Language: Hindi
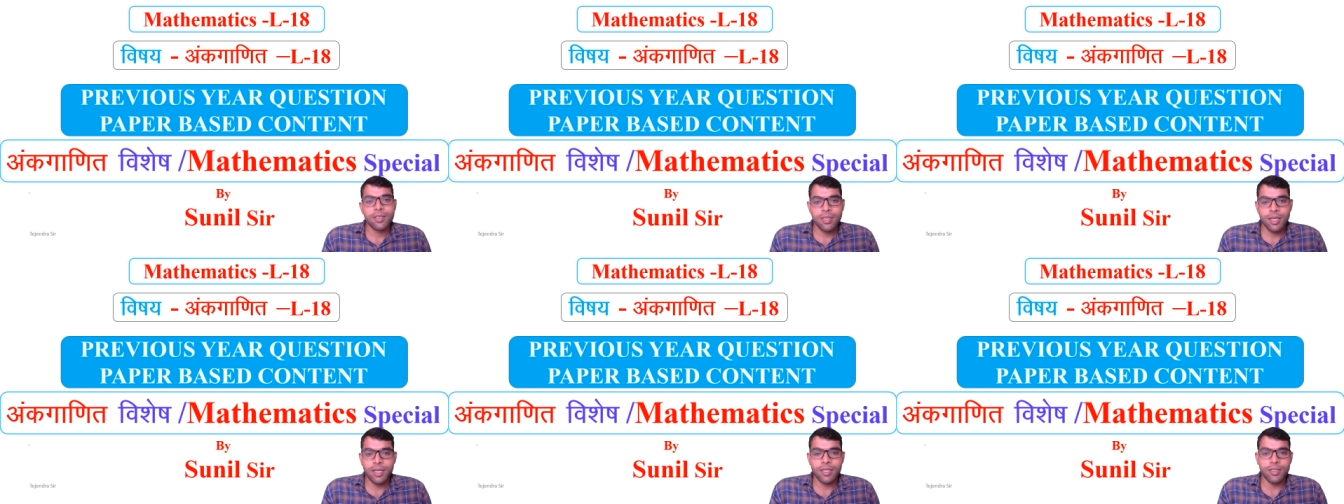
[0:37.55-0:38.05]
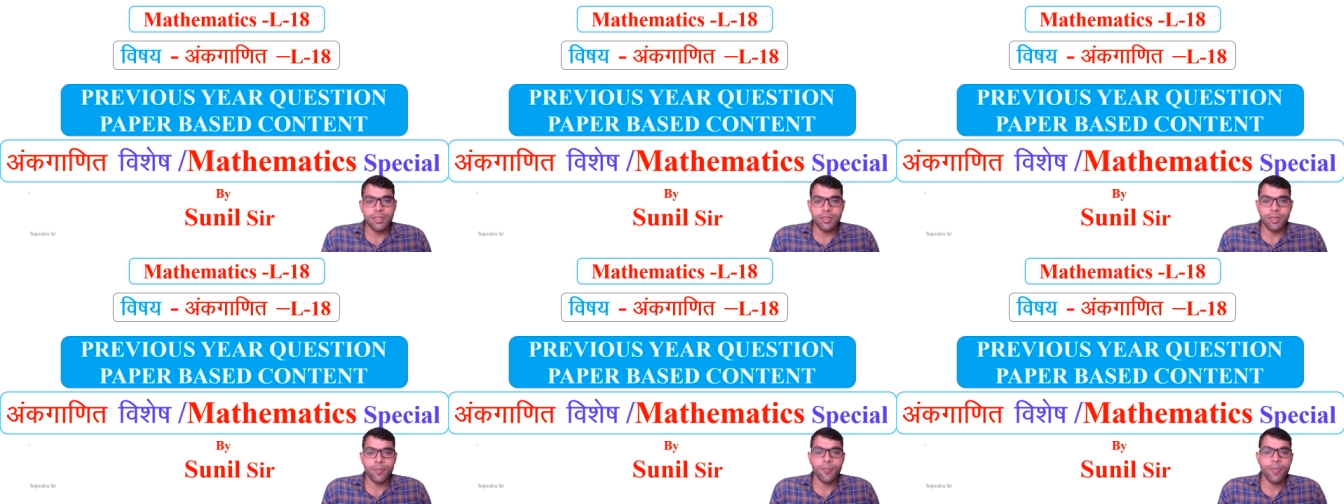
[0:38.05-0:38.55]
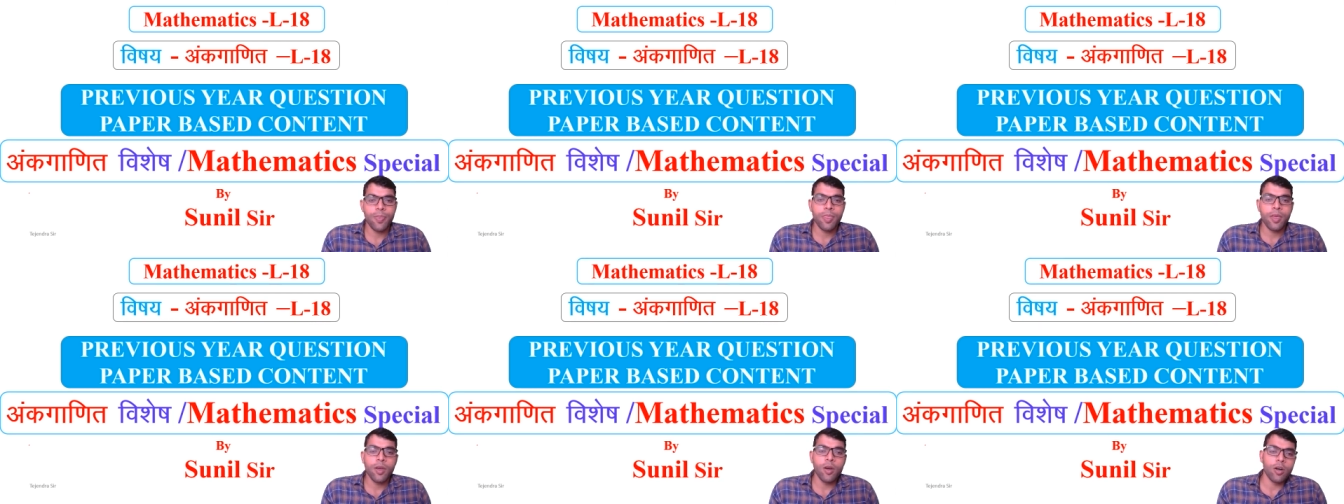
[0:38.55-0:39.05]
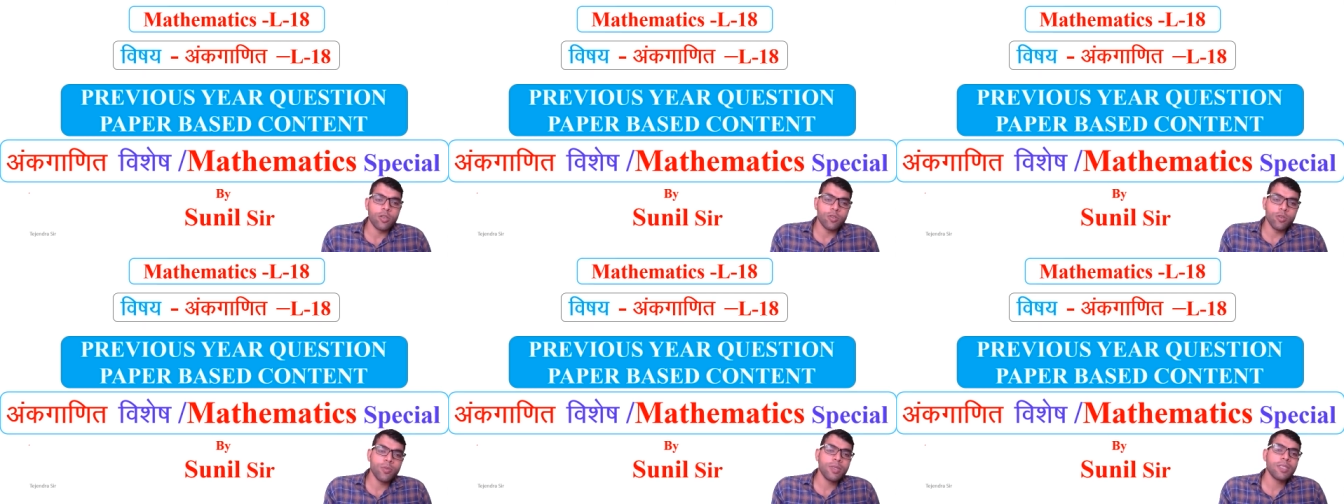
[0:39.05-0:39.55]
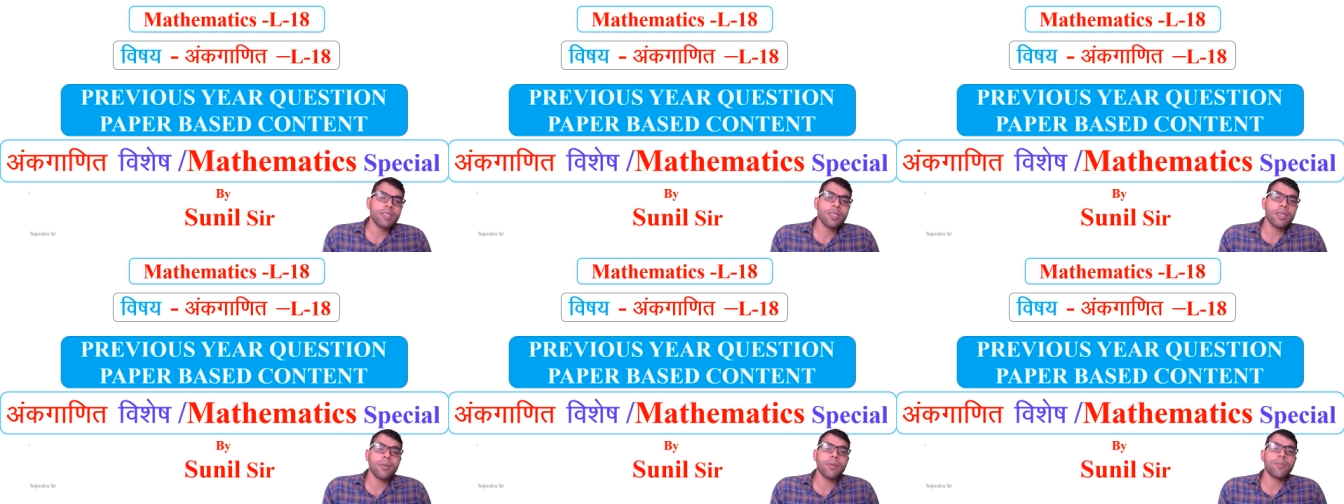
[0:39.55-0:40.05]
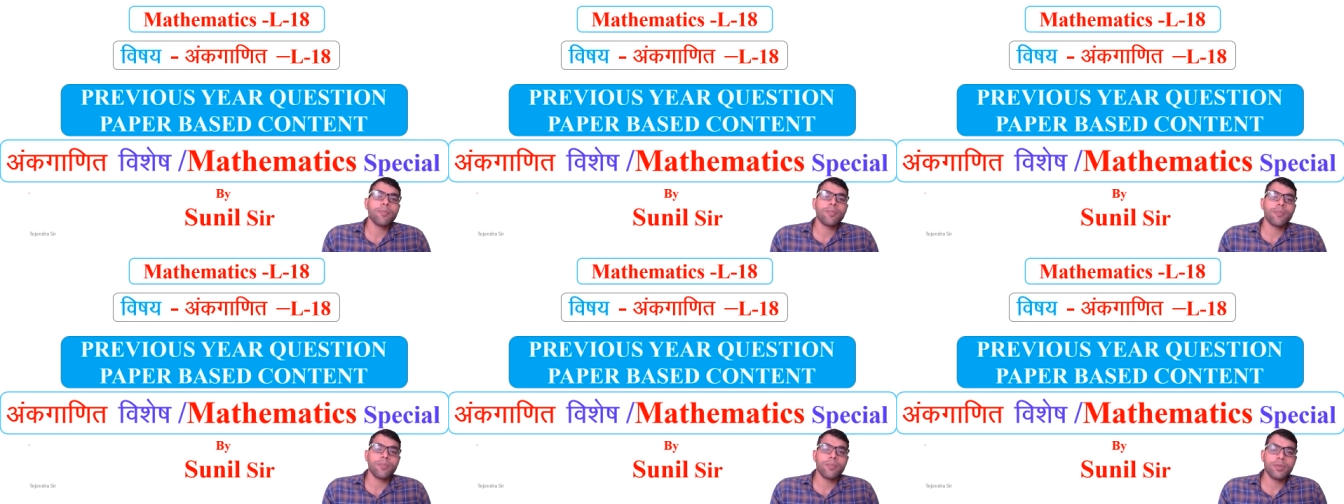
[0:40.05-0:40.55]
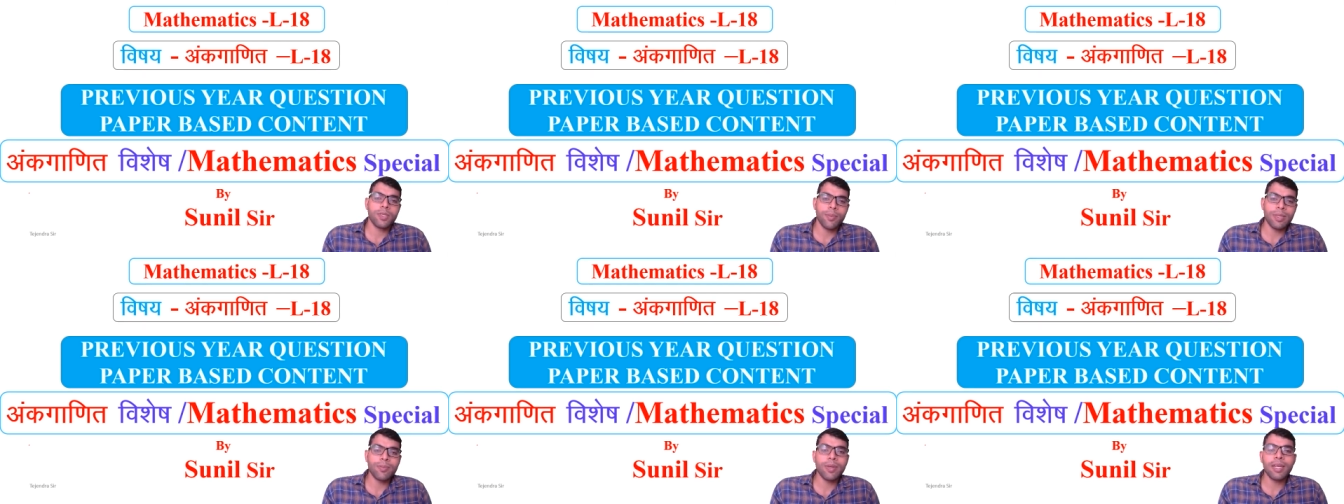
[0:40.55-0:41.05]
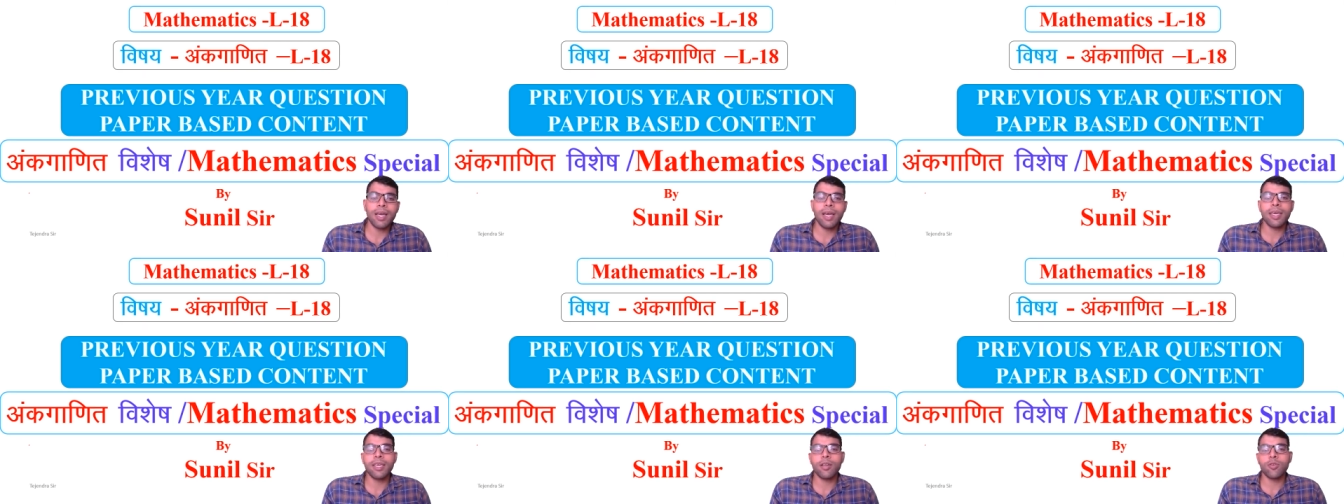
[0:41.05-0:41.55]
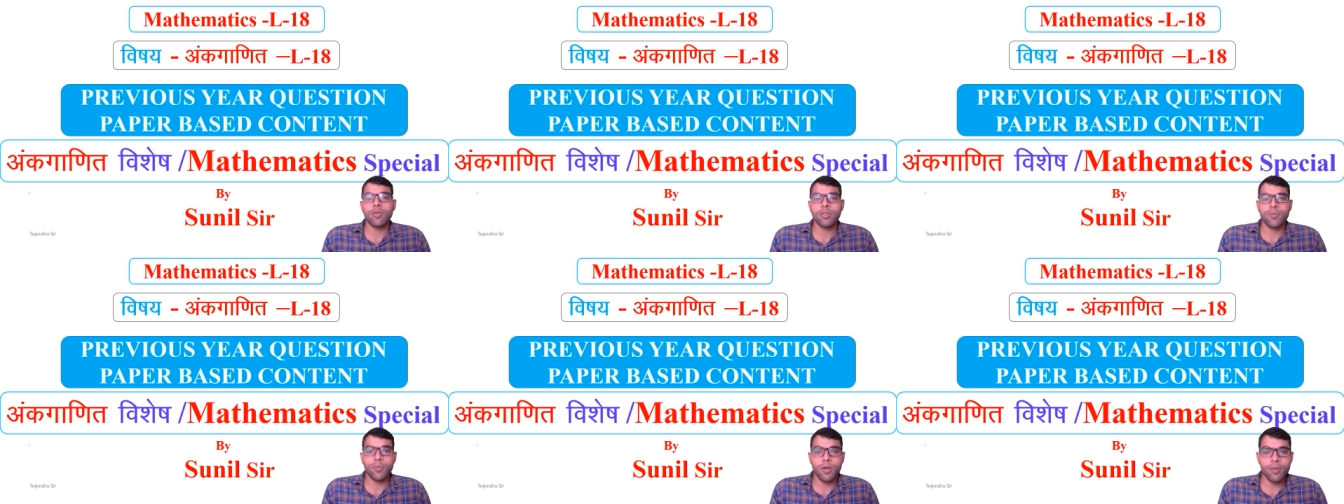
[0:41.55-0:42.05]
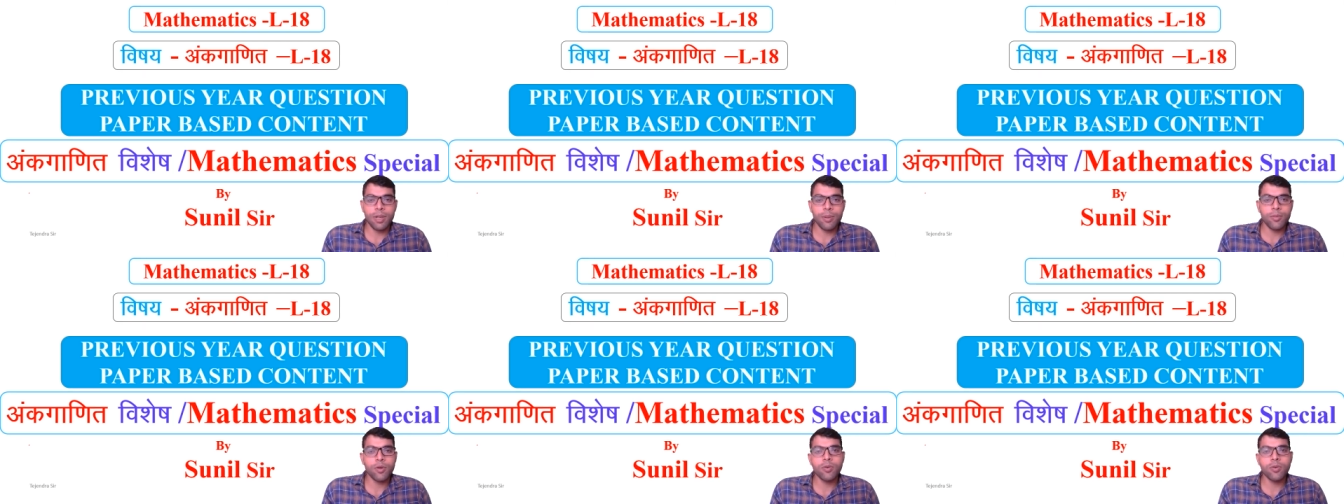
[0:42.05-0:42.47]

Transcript: शेयर कीजिए और जो भी चीज़ें समझ में ना आए या कोई प्रॉब्लम हो